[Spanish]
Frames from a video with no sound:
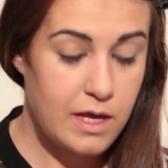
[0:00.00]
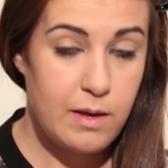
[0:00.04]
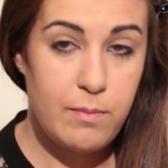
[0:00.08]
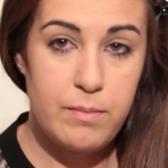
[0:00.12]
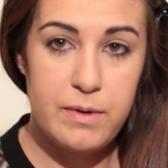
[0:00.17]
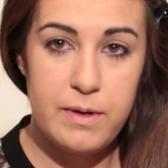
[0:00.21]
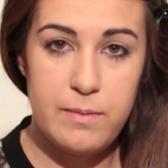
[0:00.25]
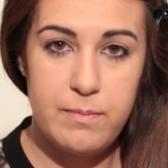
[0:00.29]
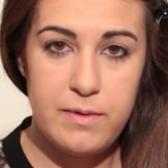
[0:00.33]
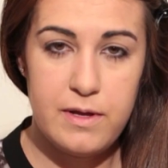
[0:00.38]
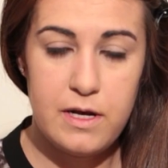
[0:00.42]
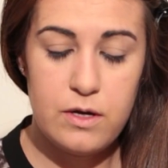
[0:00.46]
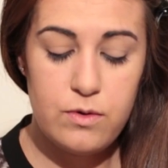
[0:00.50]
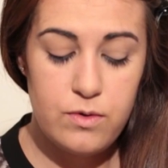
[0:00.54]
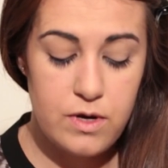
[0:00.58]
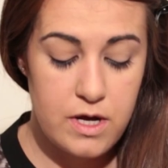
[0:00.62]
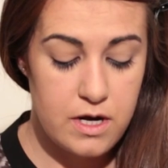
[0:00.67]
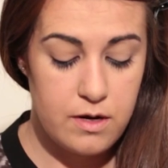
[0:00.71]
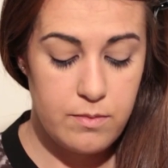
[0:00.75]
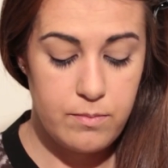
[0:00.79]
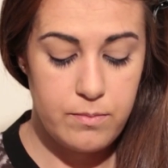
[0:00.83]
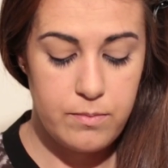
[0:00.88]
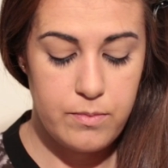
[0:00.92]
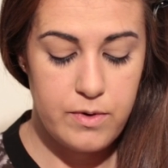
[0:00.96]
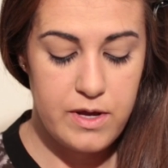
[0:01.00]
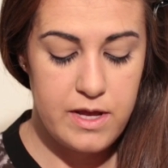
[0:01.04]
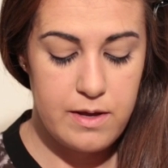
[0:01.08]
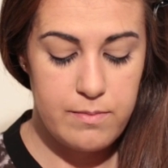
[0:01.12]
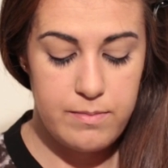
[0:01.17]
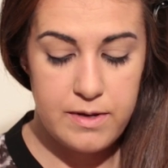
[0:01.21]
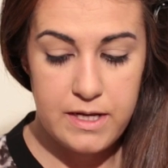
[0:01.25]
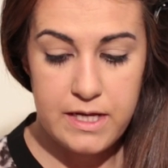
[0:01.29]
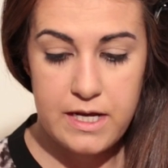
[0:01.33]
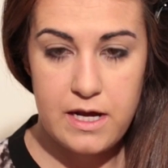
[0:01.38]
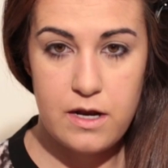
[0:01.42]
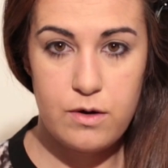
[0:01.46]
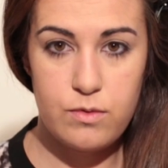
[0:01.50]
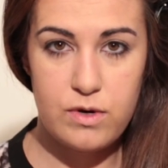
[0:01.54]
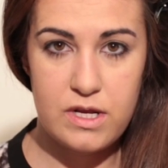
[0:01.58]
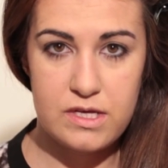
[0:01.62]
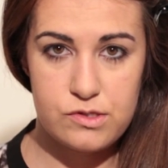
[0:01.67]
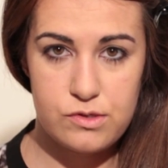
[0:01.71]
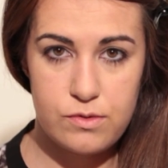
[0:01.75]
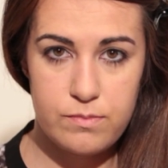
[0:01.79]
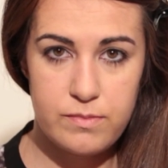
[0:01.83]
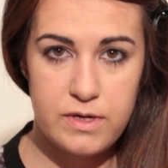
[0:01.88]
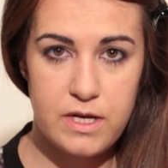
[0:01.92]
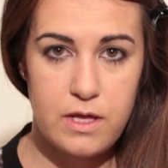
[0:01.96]
en primer lugar, voy a aplicar una
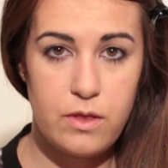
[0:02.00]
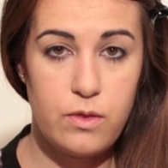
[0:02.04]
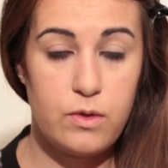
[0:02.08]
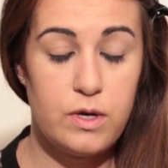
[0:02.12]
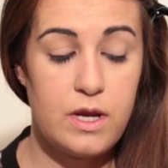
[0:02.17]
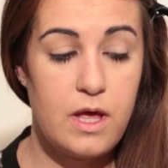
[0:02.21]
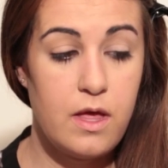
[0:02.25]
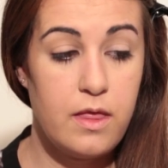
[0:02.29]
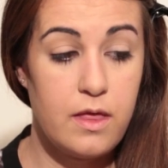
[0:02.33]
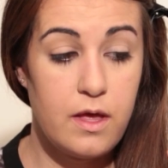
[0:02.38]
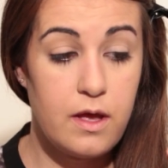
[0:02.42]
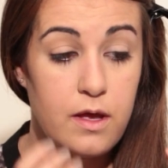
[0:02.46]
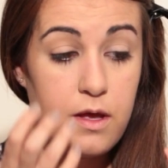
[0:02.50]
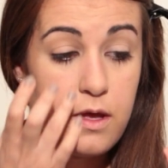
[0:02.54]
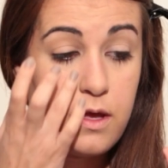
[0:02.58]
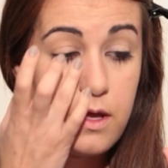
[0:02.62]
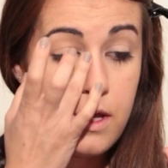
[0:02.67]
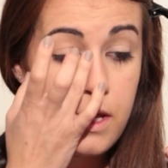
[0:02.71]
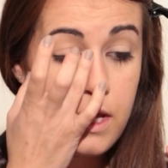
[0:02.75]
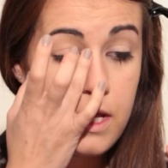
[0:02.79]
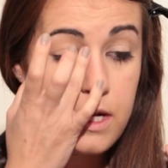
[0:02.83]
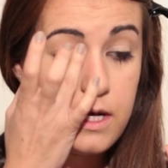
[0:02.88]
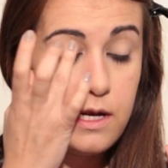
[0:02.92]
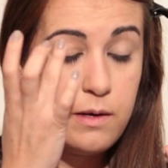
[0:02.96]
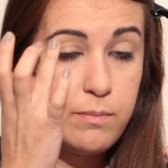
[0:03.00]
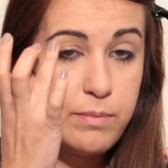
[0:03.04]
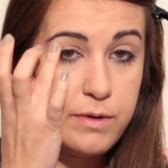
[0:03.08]
sombra dorada en